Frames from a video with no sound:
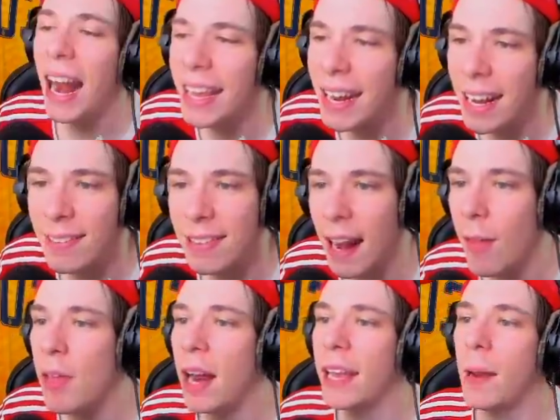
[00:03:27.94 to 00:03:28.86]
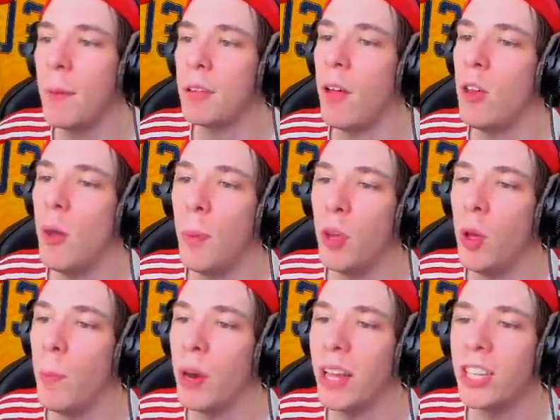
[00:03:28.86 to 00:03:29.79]
alguien ha entrado y alguien ha matado al dios
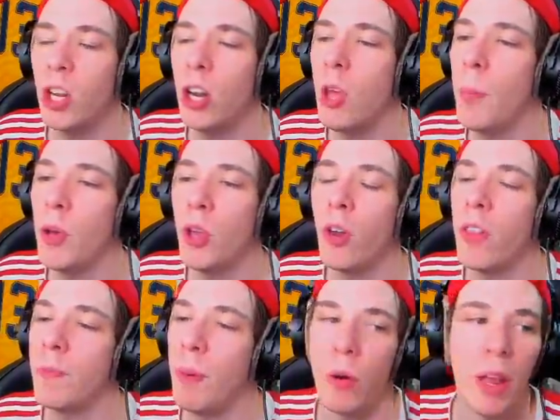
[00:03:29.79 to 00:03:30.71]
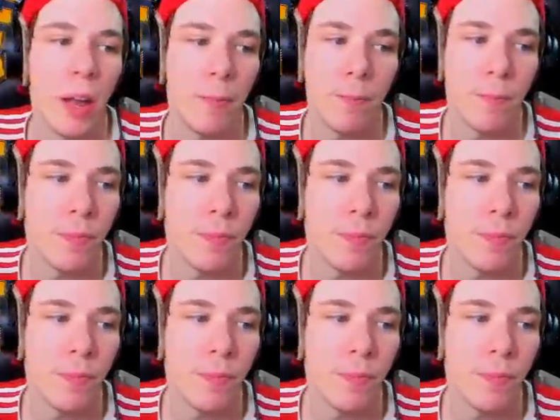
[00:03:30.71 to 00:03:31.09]
pollón, porque si no el dios pollón no despaunea